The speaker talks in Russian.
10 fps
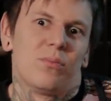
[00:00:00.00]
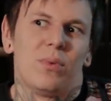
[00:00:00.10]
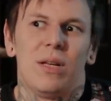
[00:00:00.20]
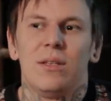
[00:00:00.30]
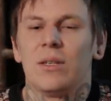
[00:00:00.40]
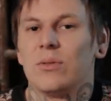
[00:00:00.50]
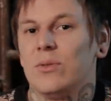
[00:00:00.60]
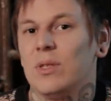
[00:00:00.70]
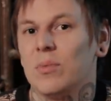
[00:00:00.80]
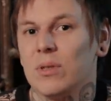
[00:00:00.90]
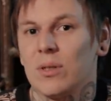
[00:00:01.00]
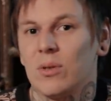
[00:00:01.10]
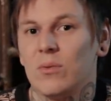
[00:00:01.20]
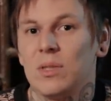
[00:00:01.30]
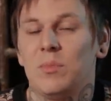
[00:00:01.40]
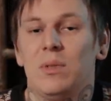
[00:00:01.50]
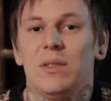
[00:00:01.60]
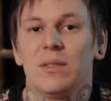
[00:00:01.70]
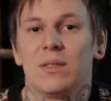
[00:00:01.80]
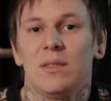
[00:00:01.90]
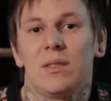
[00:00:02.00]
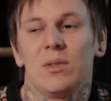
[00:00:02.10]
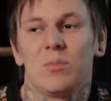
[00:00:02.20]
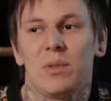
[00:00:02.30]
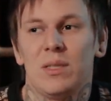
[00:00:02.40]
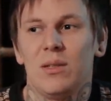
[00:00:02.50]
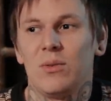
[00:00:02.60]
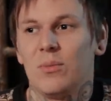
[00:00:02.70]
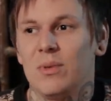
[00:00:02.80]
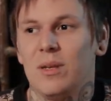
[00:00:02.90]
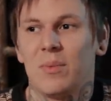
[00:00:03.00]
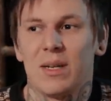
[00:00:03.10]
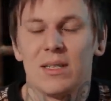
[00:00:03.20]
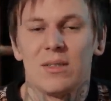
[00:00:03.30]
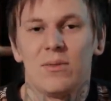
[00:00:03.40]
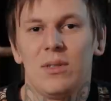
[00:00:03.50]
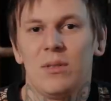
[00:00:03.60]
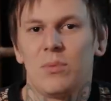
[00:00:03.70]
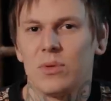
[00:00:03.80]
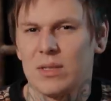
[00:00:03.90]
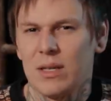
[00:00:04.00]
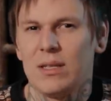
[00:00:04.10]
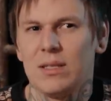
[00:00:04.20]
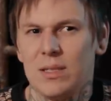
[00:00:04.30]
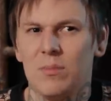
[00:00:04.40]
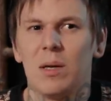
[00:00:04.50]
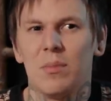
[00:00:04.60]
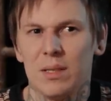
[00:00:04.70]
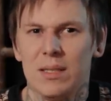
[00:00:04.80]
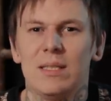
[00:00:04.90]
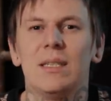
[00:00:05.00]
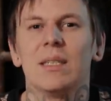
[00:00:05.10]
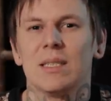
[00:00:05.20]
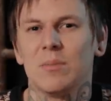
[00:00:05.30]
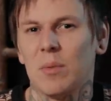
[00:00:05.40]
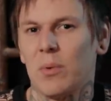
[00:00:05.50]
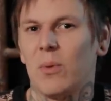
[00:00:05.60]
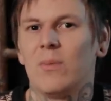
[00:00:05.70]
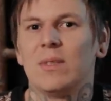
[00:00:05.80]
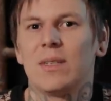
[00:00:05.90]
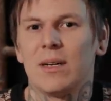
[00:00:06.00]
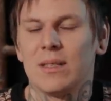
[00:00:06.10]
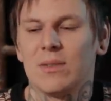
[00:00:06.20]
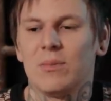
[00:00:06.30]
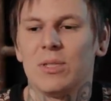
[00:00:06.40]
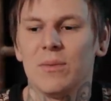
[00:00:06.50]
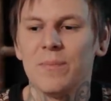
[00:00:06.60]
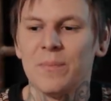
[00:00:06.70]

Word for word: блядь, ни разу не было такого экспириенса, ни разу по телеку меня не показывали, и просто ради себя было интересно попробовать, как это вообще